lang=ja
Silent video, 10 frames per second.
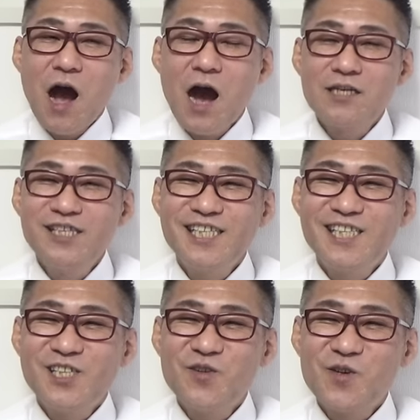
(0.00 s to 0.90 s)
ある
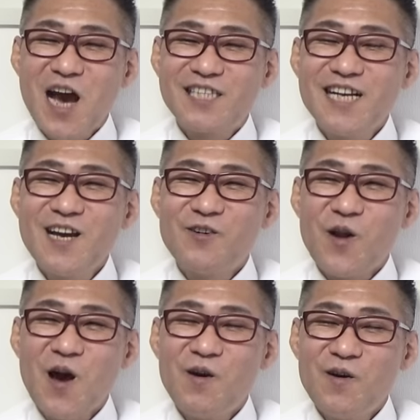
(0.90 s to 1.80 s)
必要なくない
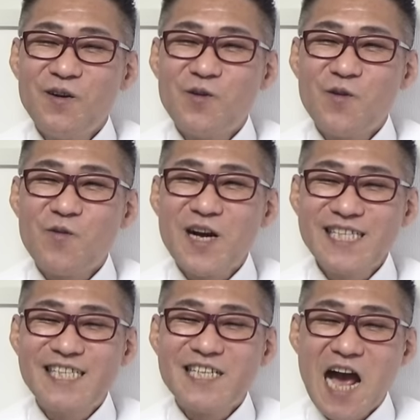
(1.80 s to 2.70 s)
これ。おか
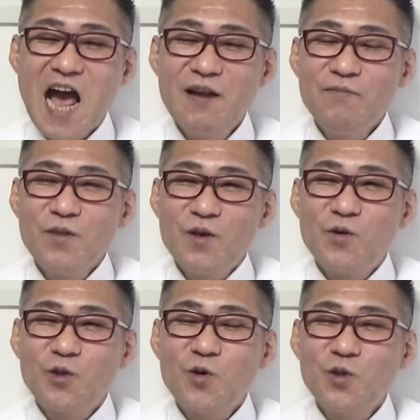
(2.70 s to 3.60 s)
しくない
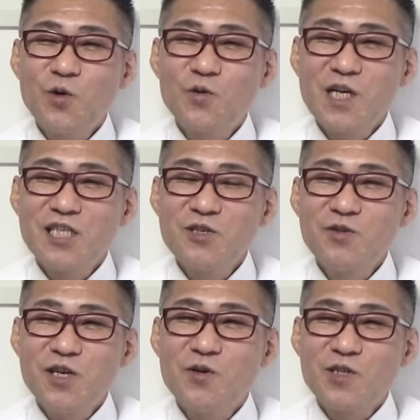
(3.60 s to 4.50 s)
男と同じ
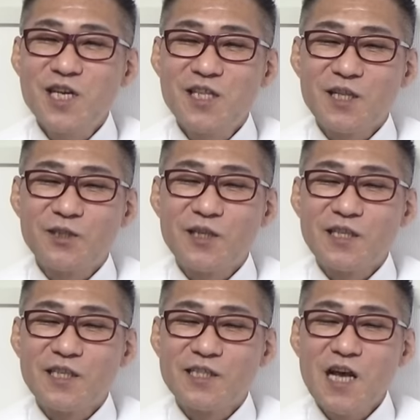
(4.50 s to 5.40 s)
ように教えんだって
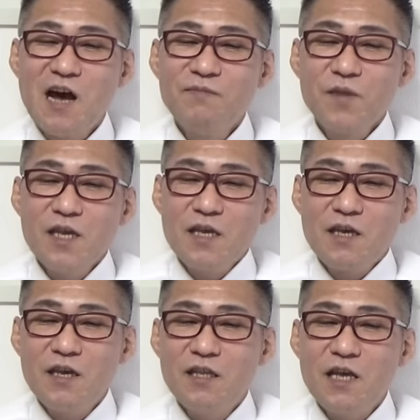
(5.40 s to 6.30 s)
なったらさ、
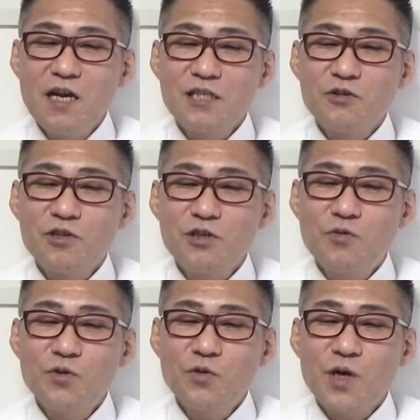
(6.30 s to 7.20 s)
えー、なら女子
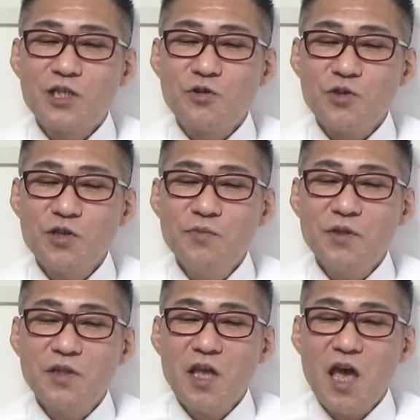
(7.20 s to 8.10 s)
校とか女子
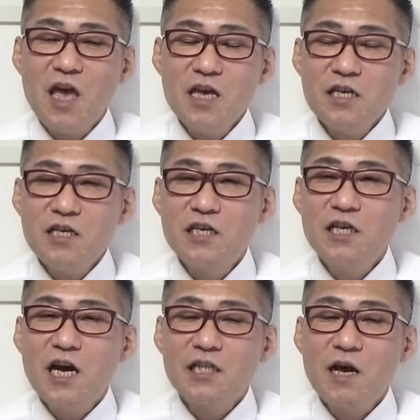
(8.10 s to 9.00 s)
部って
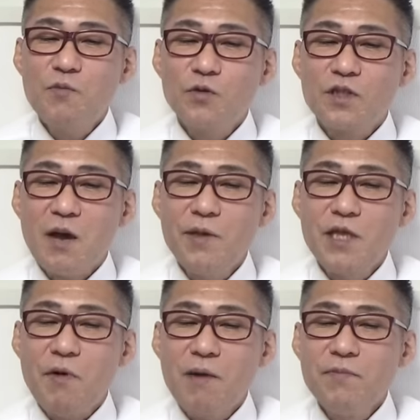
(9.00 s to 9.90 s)
言い方も
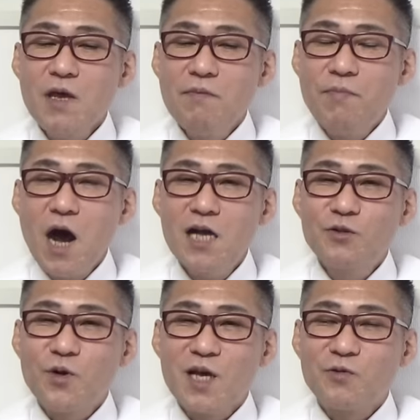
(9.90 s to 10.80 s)
ダメでは。
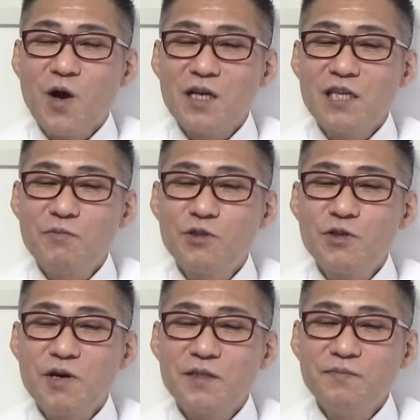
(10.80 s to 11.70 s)
パートナーとか気持
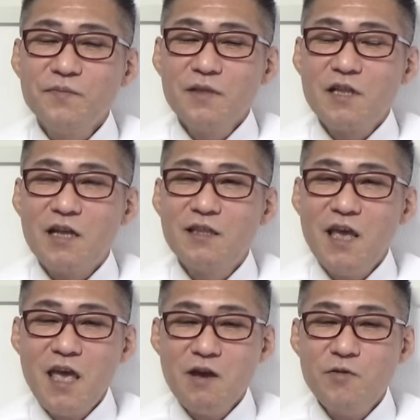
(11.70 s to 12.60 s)
ち悪い。なん
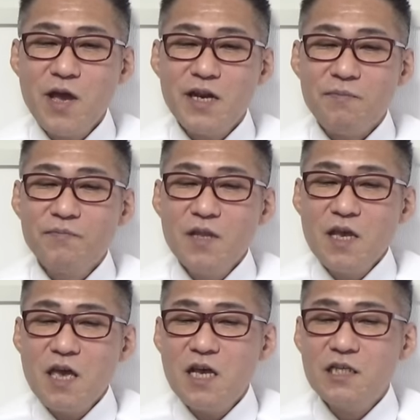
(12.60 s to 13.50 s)
で英語やねん。
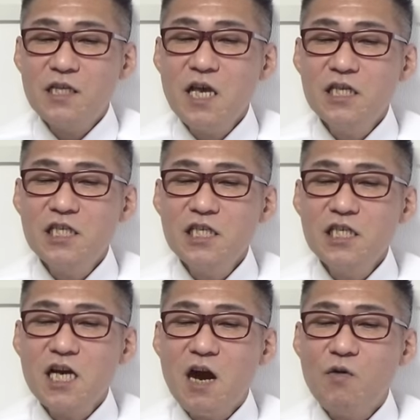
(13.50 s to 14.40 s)
えー、性自
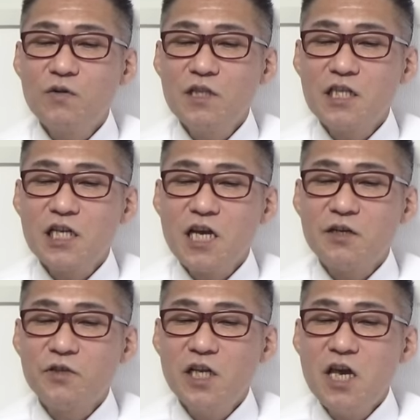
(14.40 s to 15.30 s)
認が女じゃ
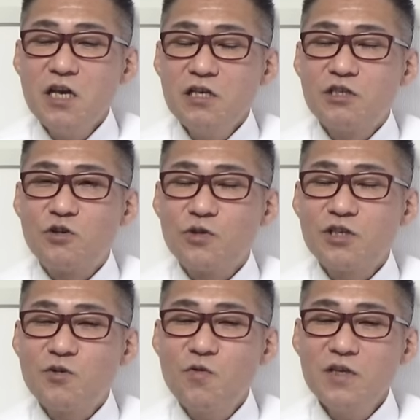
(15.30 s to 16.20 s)
ないのに、女
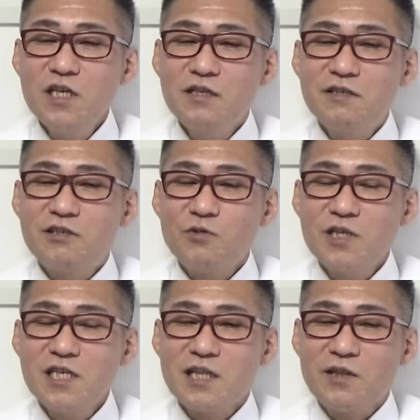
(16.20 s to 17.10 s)
子校に行く
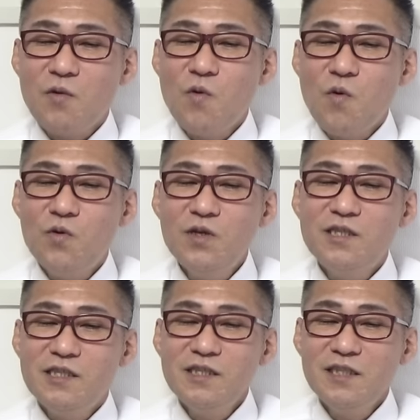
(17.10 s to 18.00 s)
女子なんてお
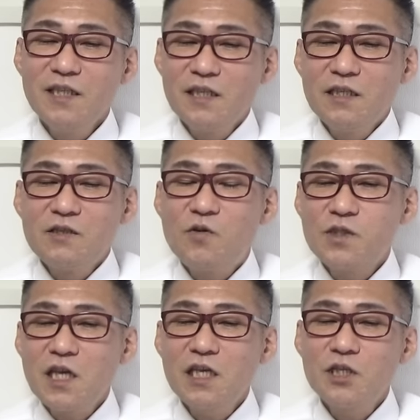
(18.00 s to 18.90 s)
る
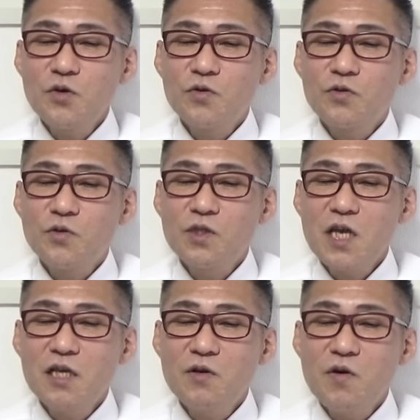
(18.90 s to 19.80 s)
戸籍上女
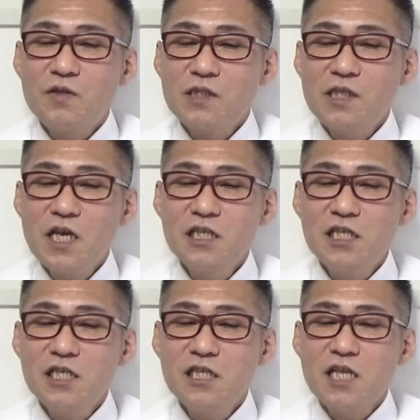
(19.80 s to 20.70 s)
性の性
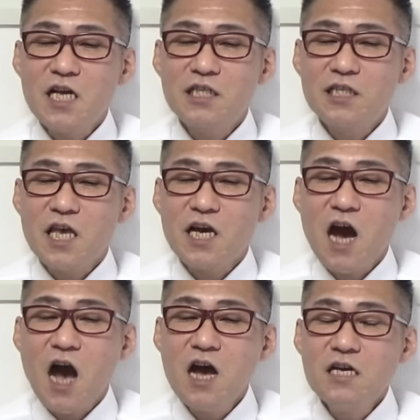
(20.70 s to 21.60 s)
自認男性
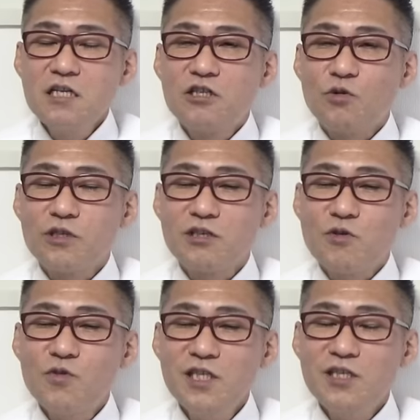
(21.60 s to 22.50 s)
が女子
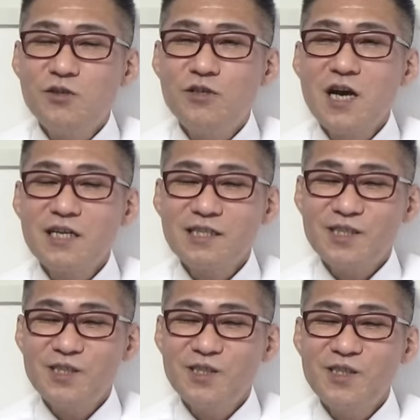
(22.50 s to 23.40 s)
校に入学
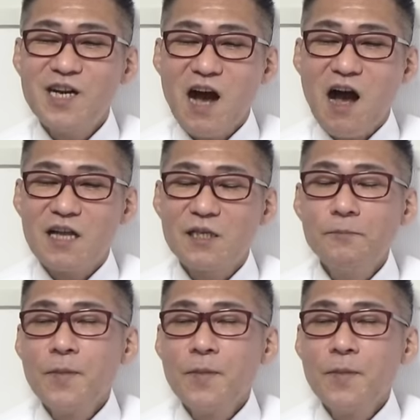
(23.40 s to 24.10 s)
するか